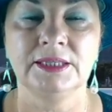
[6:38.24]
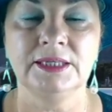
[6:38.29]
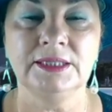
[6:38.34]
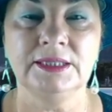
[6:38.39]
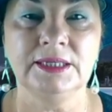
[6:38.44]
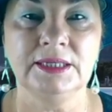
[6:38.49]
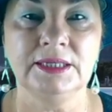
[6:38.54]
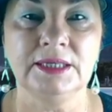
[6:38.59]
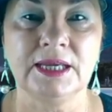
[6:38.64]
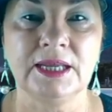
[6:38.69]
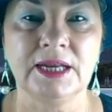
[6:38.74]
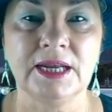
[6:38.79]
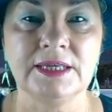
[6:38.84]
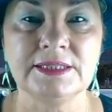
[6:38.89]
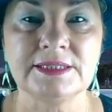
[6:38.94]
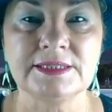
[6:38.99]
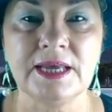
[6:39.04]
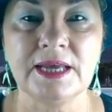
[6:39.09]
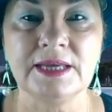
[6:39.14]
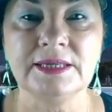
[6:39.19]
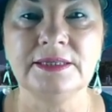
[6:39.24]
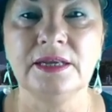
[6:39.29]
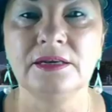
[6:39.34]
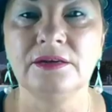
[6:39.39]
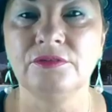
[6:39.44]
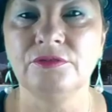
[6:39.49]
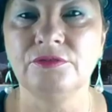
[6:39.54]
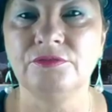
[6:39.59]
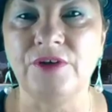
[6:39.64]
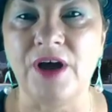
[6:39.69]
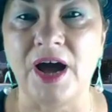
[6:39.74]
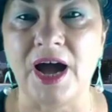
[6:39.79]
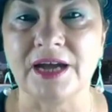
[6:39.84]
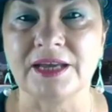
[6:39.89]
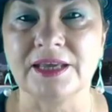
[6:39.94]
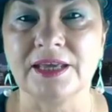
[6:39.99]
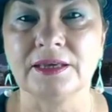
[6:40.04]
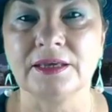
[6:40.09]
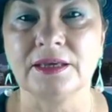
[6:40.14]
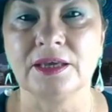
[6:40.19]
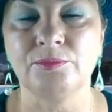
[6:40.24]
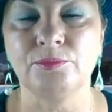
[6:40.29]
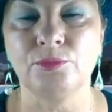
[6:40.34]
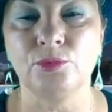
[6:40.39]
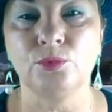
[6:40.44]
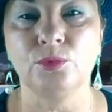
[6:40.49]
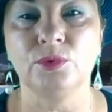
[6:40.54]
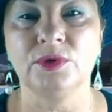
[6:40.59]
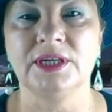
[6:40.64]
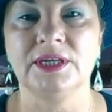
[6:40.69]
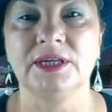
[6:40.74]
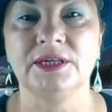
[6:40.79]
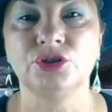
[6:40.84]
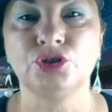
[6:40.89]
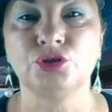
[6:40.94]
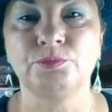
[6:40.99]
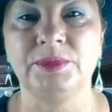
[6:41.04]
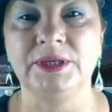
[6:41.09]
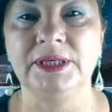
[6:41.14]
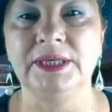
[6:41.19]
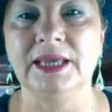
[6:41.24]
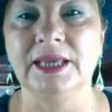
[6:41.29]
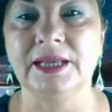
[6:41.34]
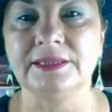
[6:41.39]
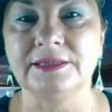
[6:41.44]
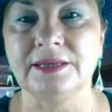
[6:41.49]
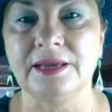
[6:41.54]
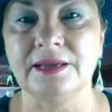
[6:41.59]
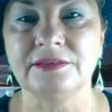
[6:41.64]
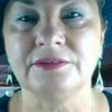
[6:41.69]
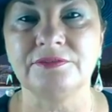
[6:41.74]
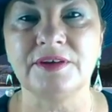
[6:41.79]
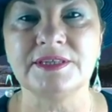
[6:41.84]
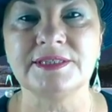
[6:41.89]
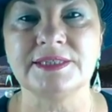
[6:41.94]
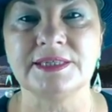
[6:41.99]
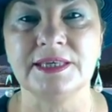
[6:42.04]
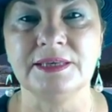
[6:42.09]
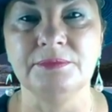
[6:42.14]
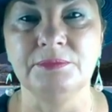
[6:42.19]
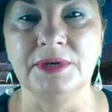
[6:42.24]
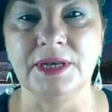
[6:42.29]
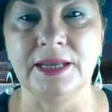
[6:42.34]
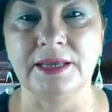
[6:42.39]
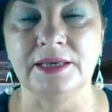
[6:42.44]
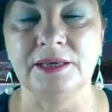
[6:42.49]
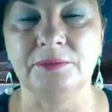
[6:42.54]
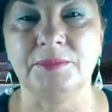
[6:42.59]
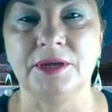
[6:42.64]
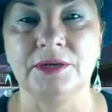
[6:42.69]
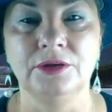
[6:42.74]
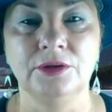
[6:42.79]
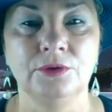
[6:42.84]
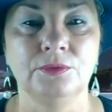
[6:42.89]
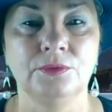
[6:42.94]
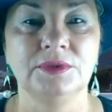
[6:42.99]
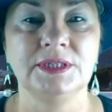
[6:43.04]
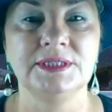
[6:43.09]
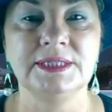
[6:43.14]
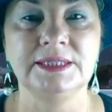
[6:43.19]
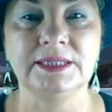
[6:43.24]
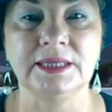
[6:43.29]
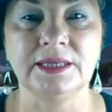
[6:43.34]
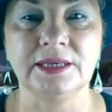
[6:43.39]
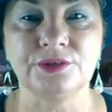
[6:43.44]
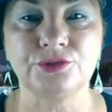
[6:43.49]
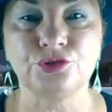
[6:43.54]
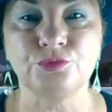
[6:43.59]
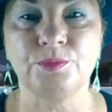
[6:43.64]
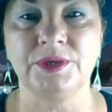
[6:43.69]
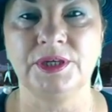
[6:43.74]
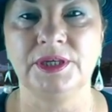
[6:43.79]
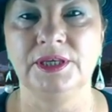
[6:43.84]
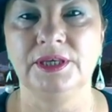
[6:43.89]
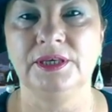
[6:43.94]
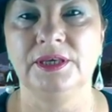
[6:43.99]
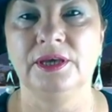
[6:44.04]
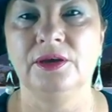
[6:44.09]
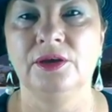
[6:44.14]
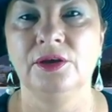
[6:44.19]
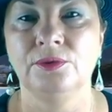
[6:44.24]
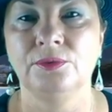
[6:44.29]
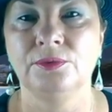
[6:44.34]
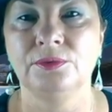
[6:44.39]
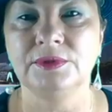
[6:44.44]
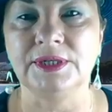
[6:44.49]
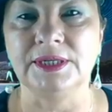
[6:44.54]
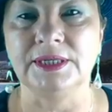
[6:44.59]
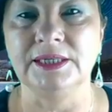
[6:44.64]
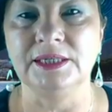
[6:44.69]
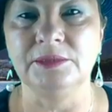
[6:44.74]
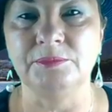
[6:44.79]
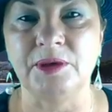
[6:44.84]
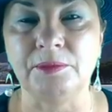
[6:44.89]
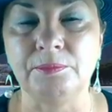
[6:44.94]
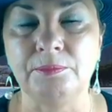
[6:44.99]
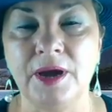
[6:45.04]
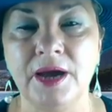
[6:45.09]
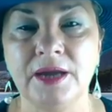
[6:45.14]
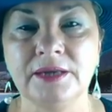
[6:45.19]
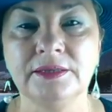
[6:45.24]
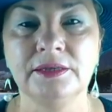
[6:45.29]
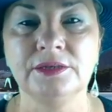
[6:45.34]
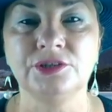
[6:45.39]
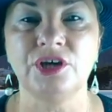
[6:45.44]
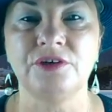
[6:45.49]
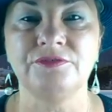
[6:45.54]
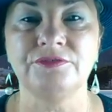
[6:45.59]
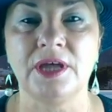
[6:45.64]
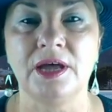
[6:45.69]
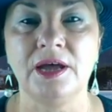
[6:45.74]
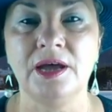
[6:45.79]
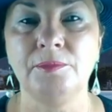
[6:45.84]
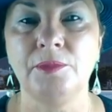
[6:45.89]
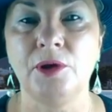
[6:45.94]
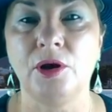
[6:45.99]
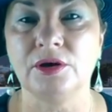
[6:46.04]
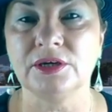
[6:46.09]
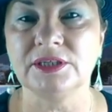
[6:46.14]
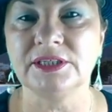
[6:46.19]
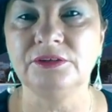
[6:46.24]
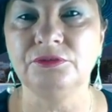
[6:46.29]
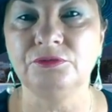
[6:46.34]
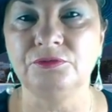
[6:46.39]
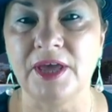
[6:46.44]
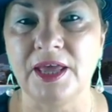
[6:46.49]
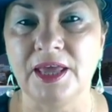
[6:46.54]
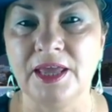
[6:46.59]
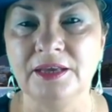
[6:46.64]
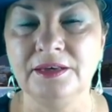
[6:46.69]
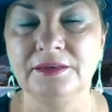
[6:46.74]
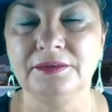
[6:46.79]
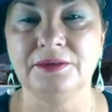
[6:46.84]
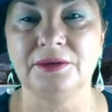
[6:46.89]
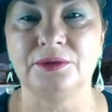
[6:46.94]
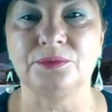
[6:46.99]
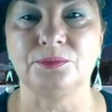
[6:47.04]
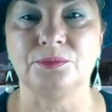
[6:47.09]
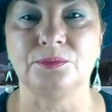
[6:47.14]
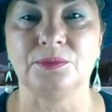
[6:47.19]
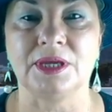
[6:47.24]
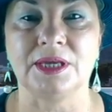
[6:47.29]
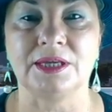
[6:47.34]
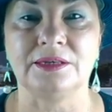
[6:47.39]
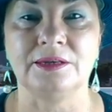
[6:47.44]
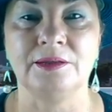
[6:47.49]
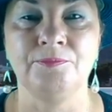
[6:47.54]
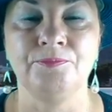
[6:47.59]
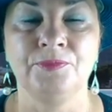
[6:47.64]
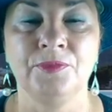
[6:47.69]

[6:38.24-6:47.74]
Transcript: Die Tierkreiszeichen Wagengeborenen spiegelt etwas im Leben. Und das sind die Gespräche und die Liebe, Partnerschaft, aber auch die Veränderungen.